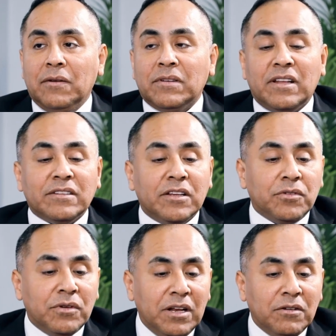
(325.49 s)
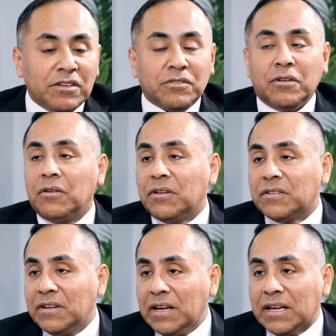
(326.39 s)
ibas al tesorero, el tesorero
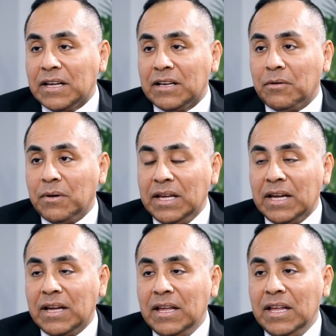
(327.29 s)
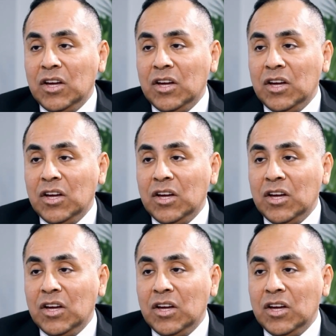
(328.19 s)
decía que lo veía